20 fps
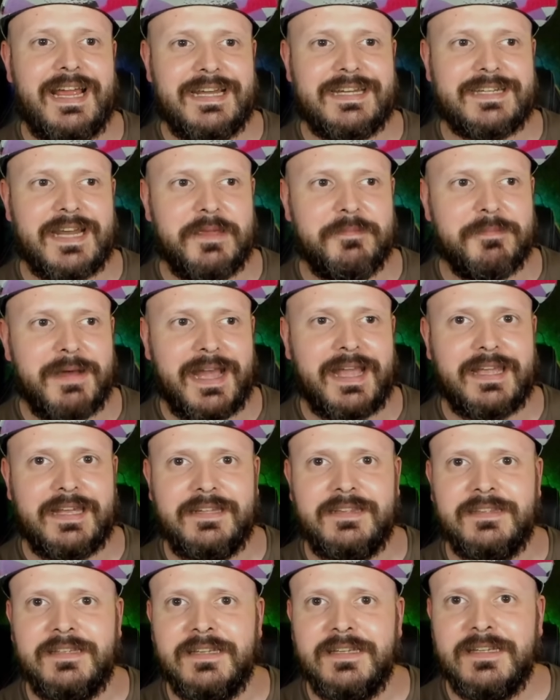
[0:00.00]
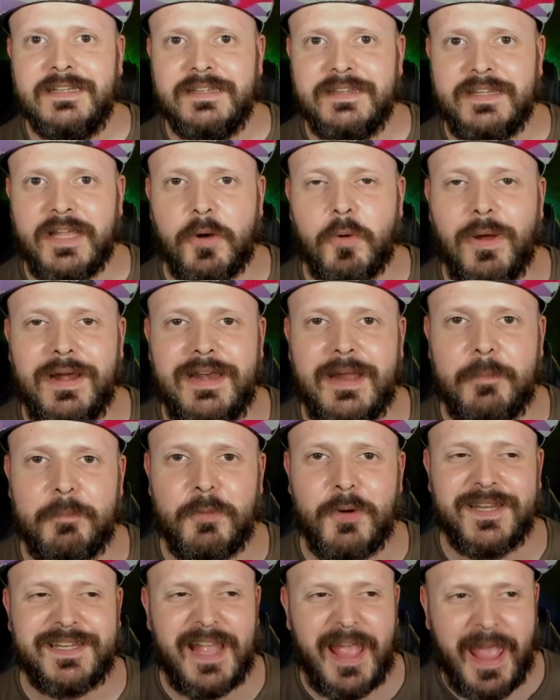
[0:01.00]
esa imagen de Juan
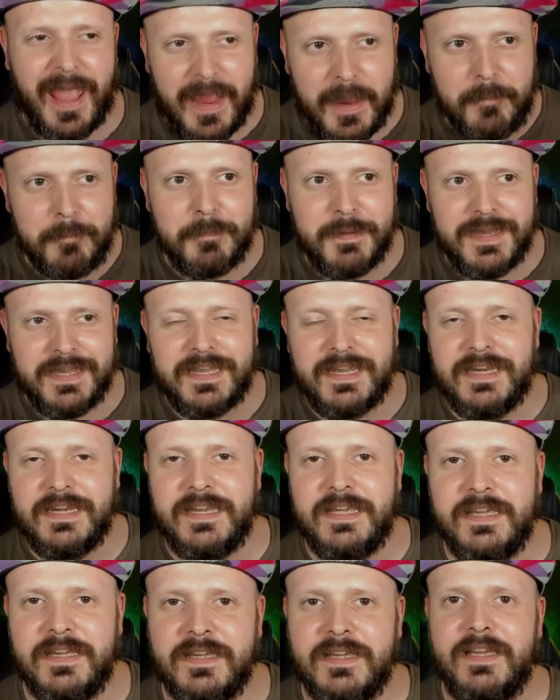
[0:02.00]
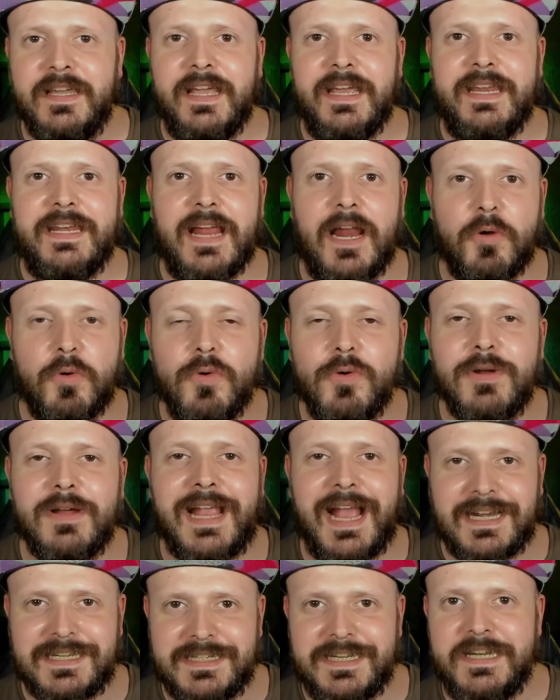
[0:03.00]
Lapuerta en bikini en algún
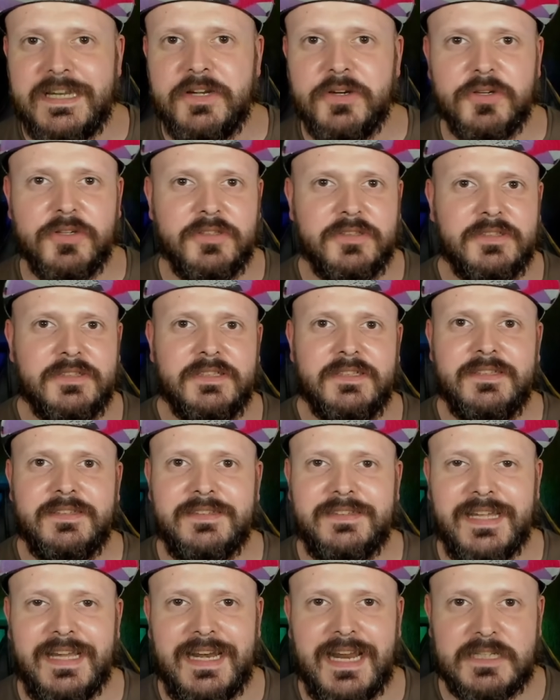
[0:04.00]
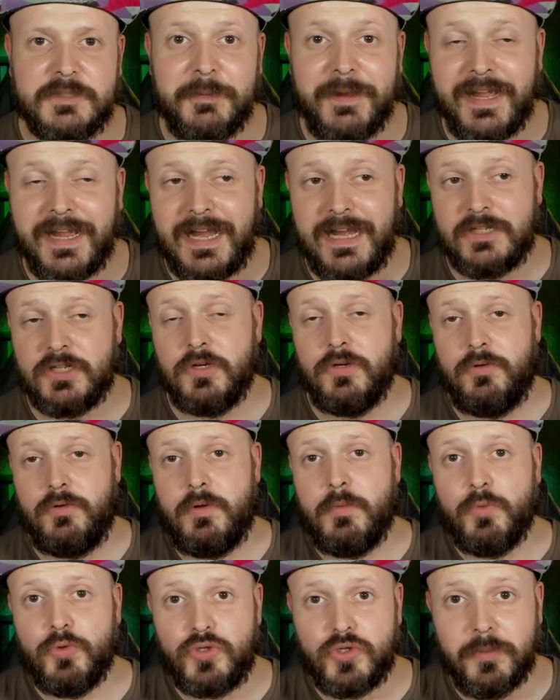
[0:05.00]
casino de Las Vegas,
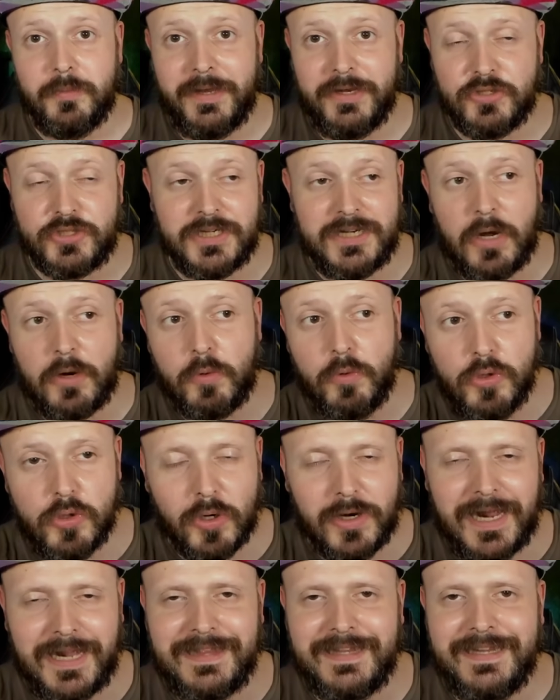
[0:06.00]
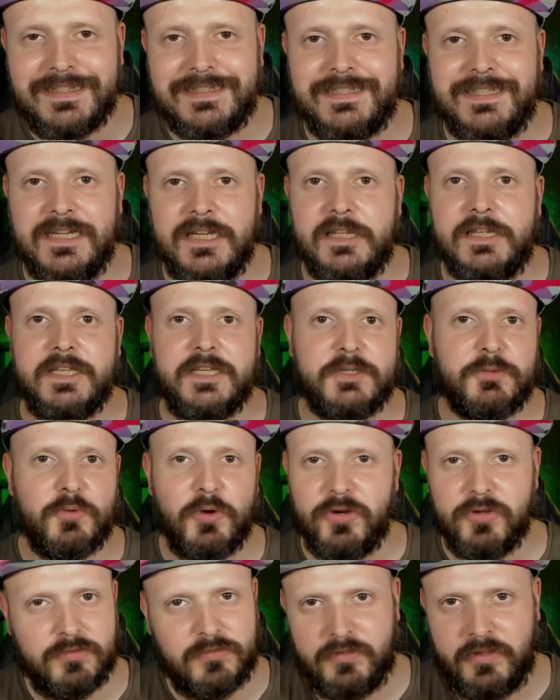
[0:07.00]
mucho menos en algún local de striptease.
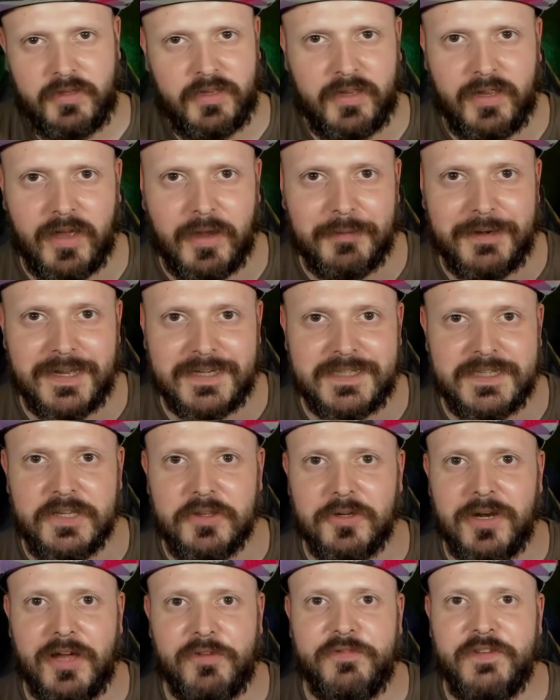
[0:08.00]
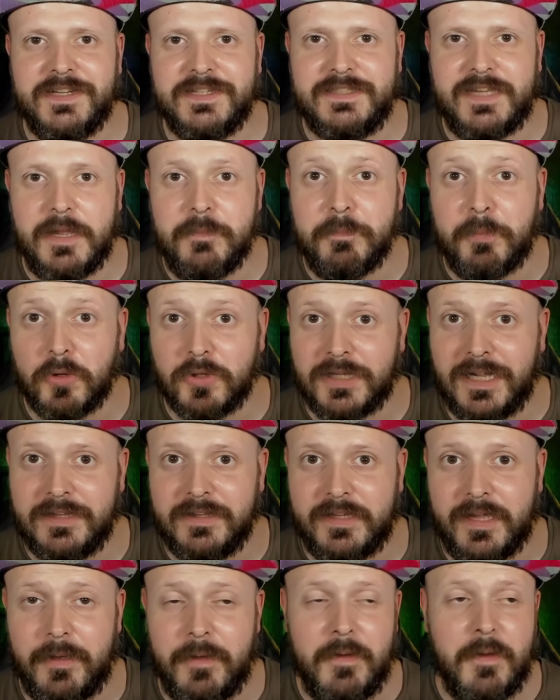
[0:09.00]
Bueno, eh, habrá sido la fiesta
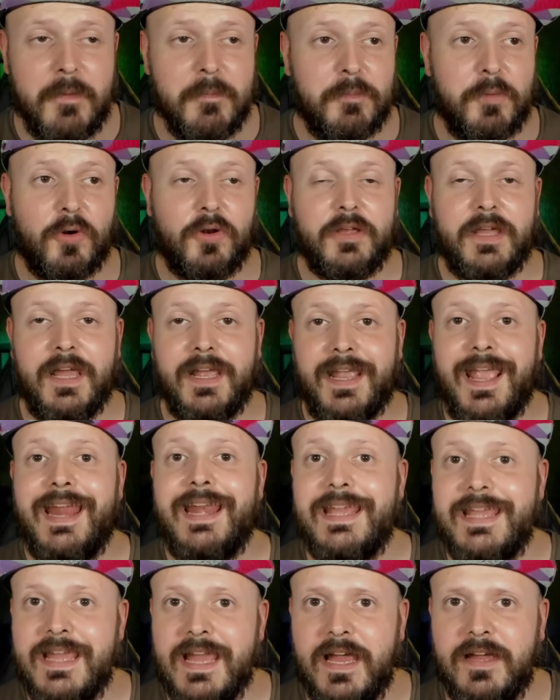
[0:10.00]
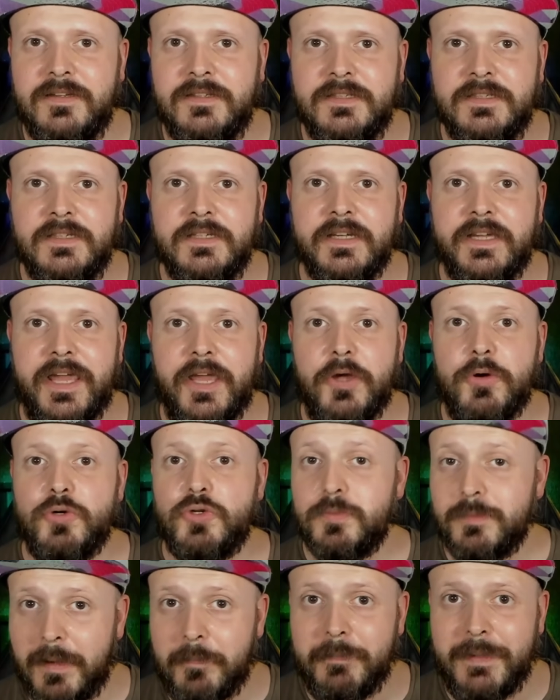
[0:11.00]
importante porque quería que
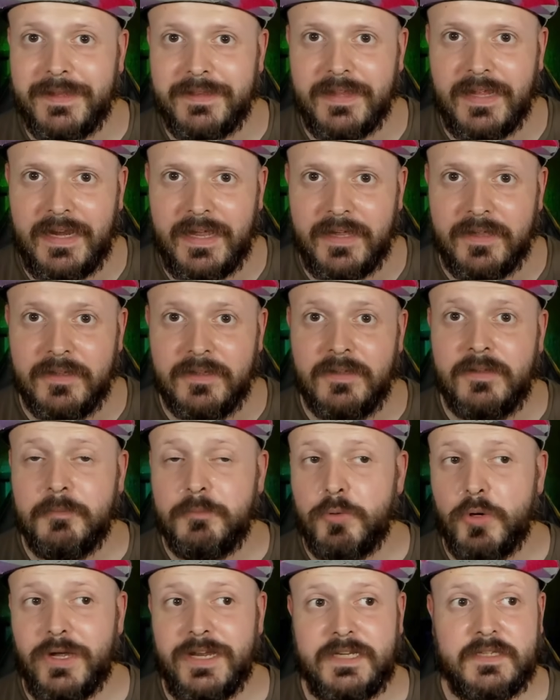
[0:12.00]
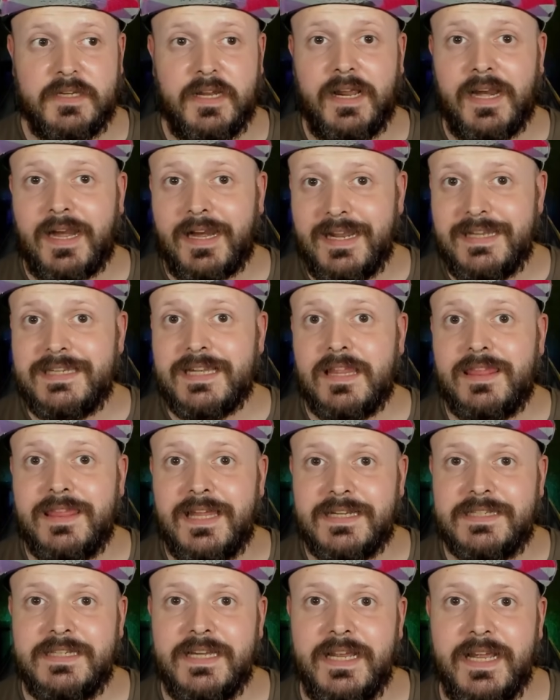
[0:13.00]
Usman Bendelé pues eh,
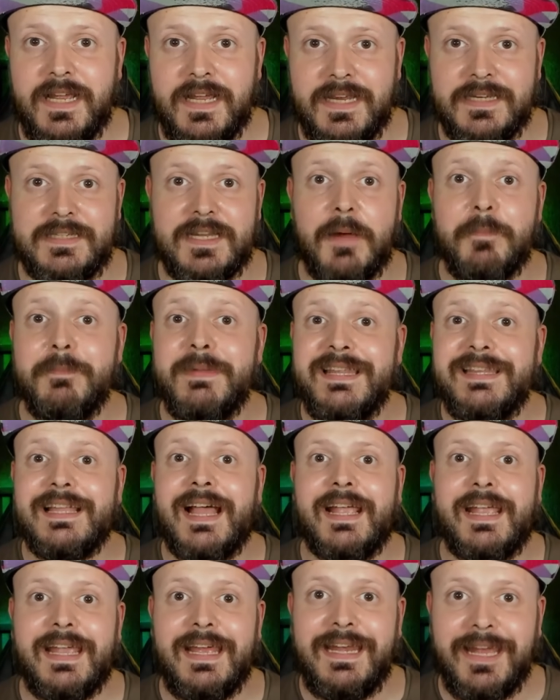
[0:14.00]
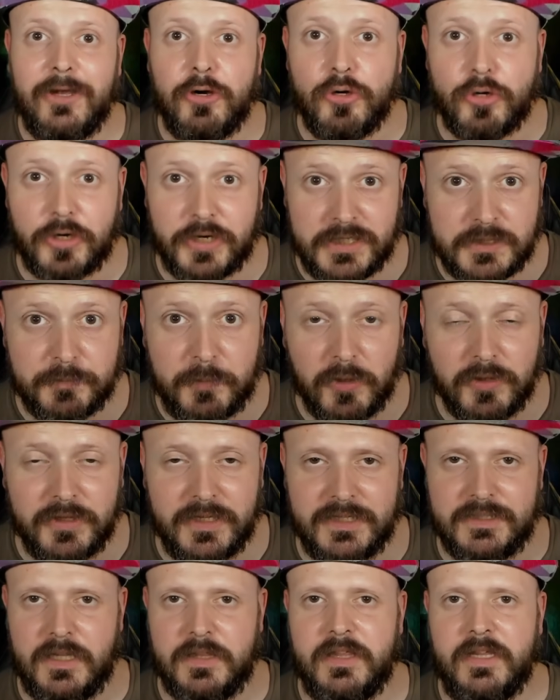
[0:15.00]
rechazase esa mitad que le
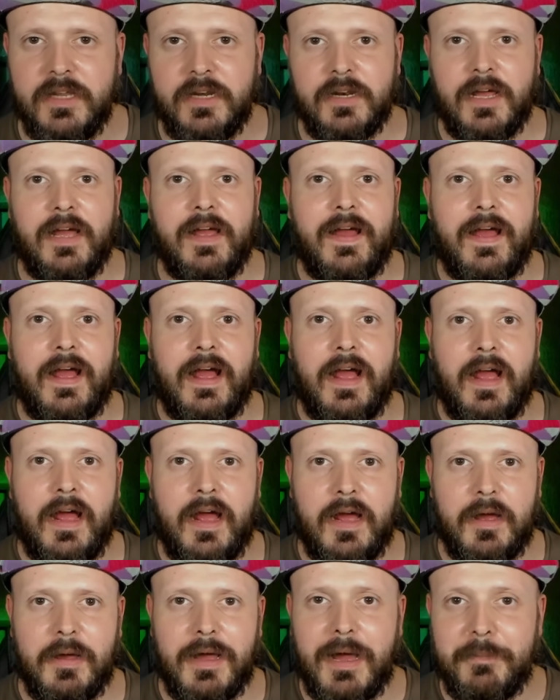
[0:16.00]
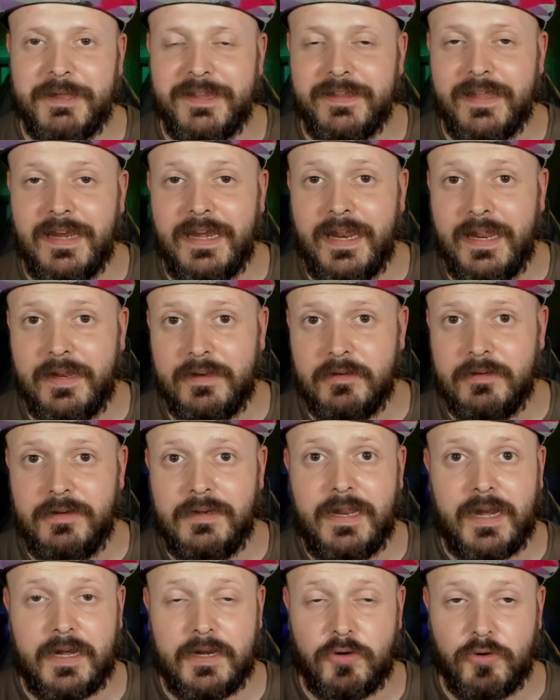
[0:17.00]
corresponde. Es decir, a, a Bendelé
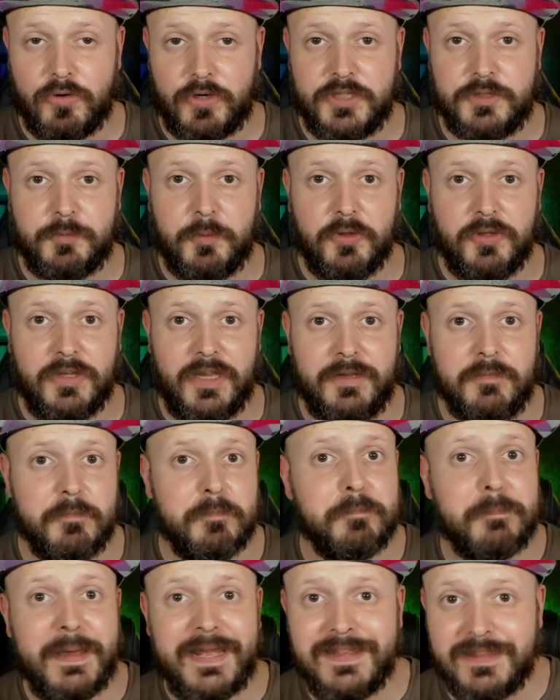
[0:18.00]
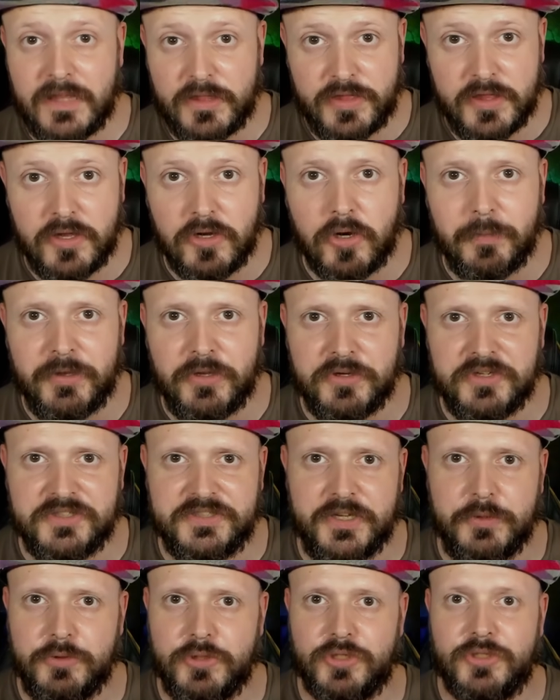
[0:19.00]
le corresponden 25
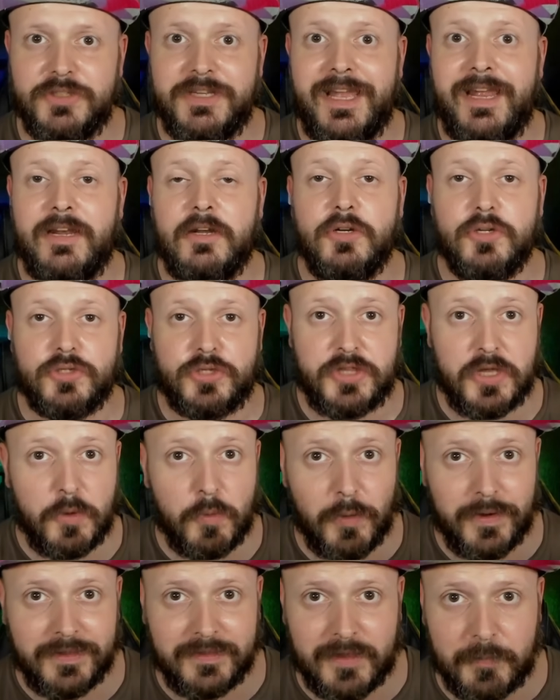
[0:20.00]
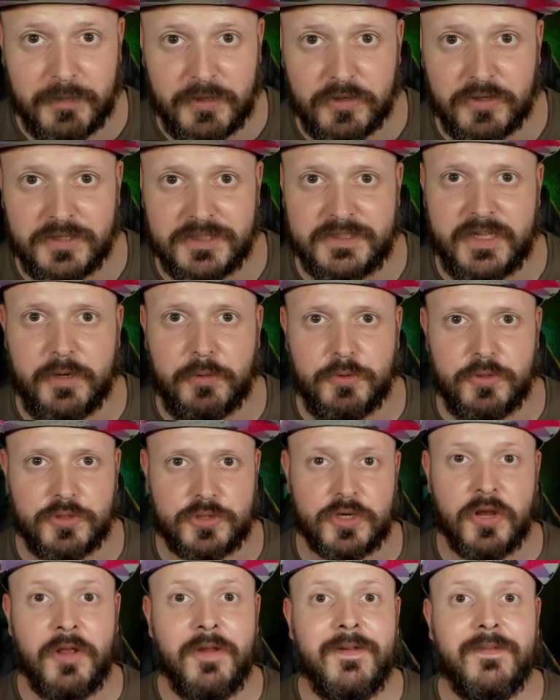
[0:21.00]
millones de euros de los 50 millones de
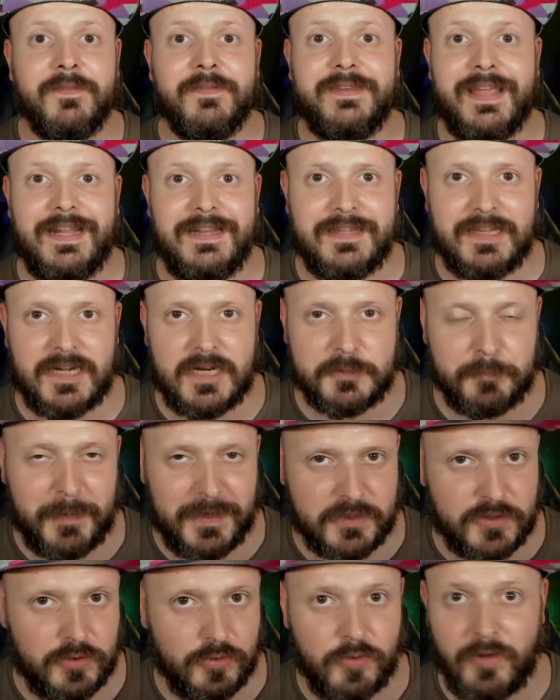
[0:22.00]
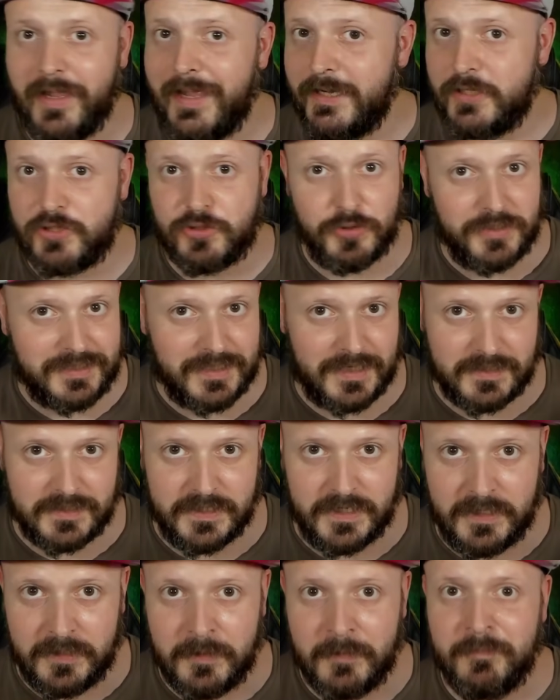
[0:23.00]
euros del traspaso. Eso es así.